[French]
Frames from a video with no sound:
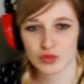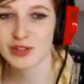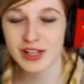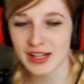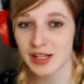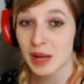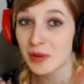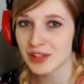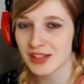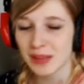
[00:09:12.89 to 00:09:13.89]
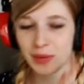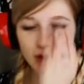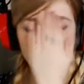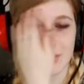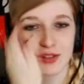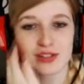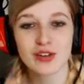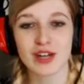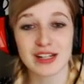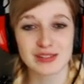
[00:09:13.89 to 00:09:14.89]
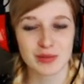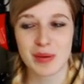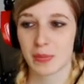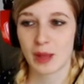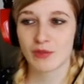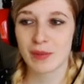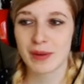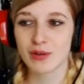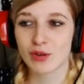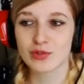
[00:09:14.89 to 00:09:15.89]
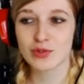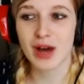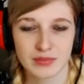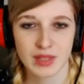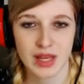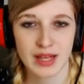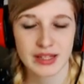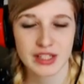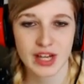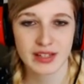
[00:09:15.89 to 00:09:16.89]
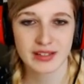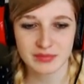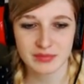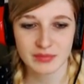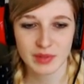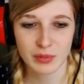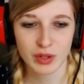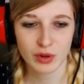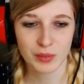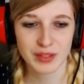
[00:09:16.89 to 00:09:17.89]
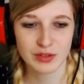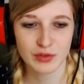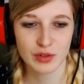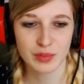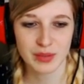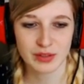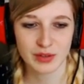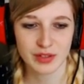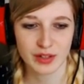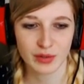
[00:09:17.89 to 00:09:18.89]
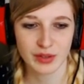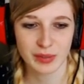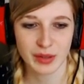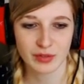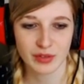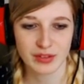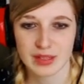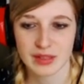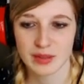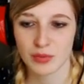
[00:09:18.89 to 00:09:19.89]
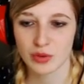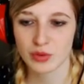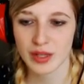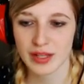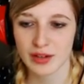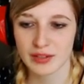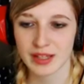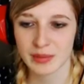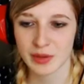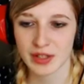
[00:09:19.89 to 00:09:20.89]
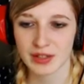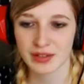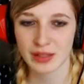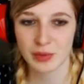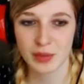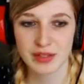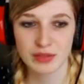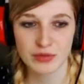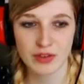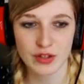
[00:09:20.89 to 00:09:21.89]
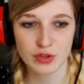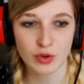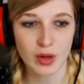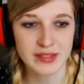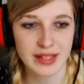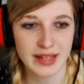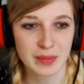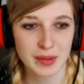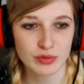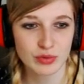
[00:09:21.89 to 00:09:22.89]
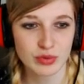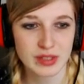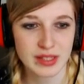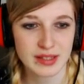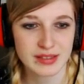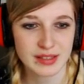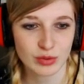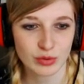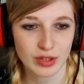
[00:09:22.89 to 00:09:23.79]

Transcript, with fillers: Elle est quand même en train d'apprendre à danser en caleçon, mais bon, on va pas lui en vouloir. Allez, Jack. Bon, allez, on rebaisse le volume parce qu'on va se faire gronder par nos voisins. En tout cas, il y a de l'entraînement, il y a de l'entraînement. Mais ils ont faim. Je crois que ça cale pas du tout ces, trucs-là.